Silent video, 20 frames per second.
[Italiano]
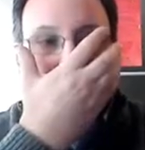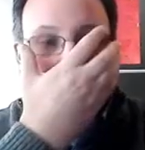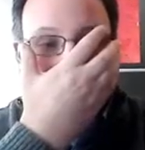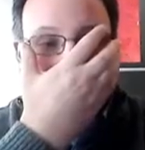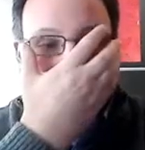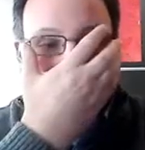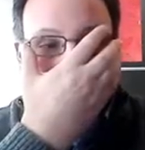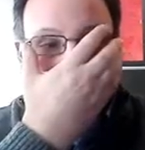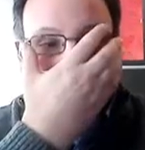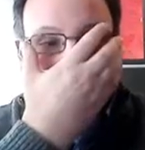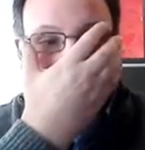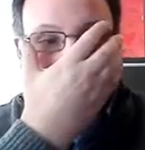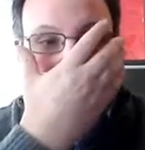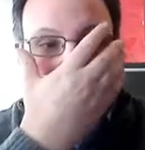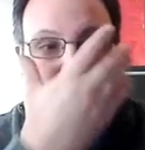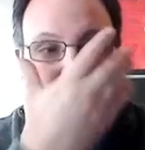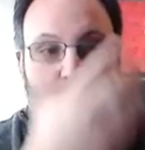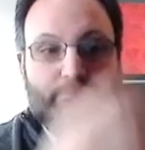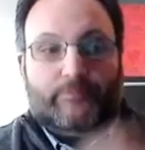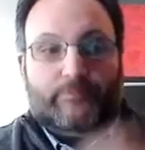
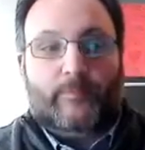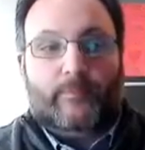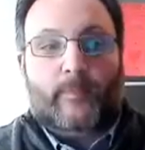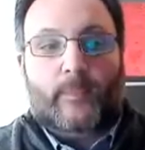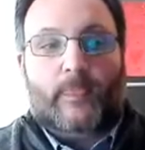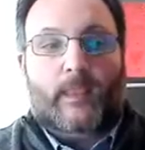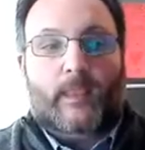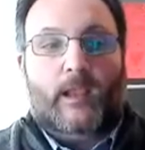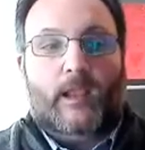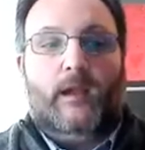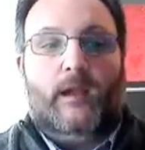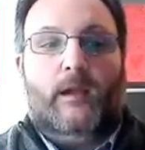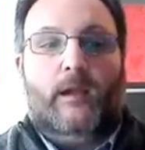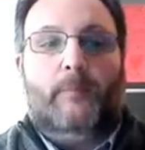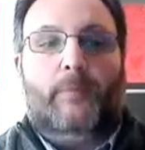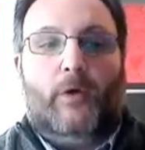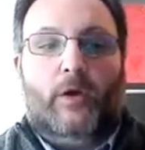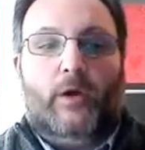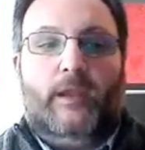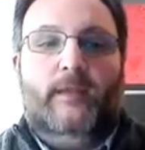Ehm, eh,
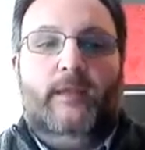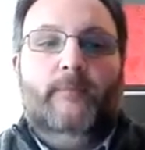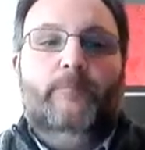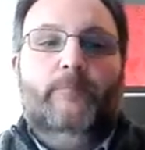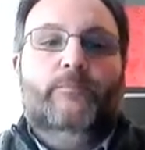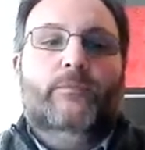poi,